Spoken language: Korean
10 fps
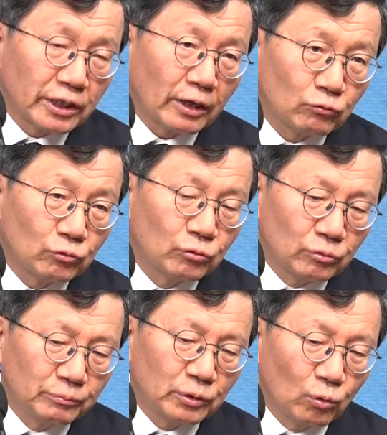대구
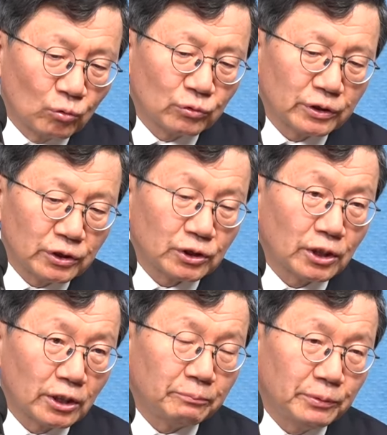미
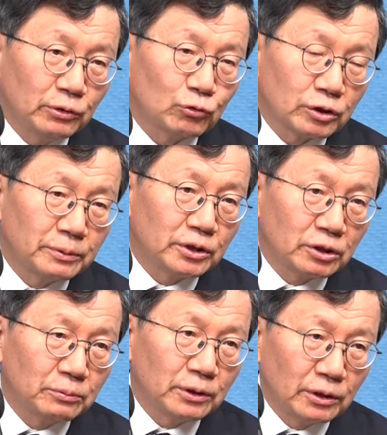공군기지에 B-61
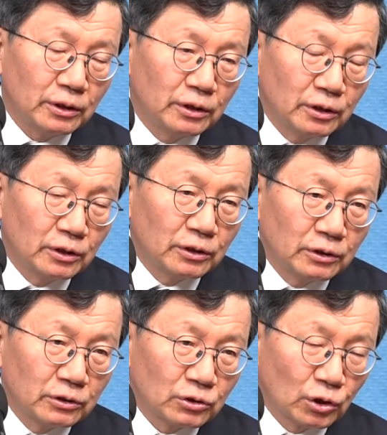12
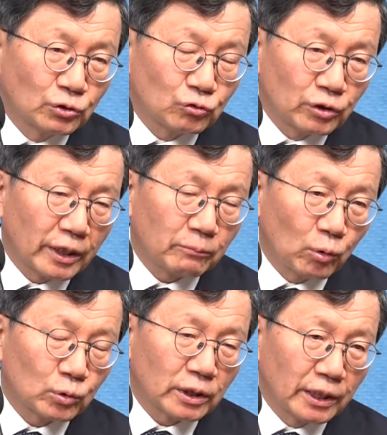전술 핵
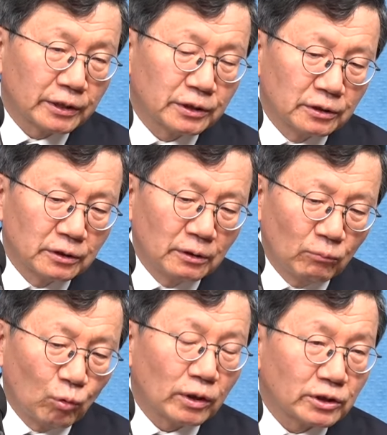폭탄
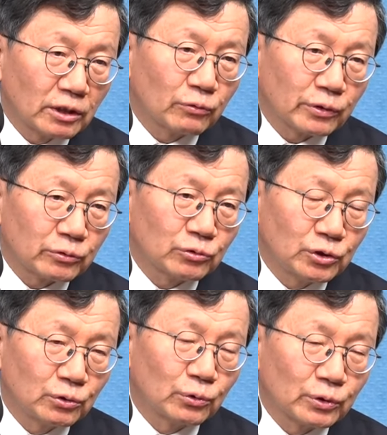보관 창고라도
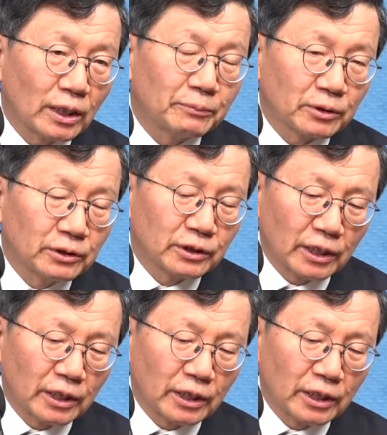지어놓은 다음에 그 얘기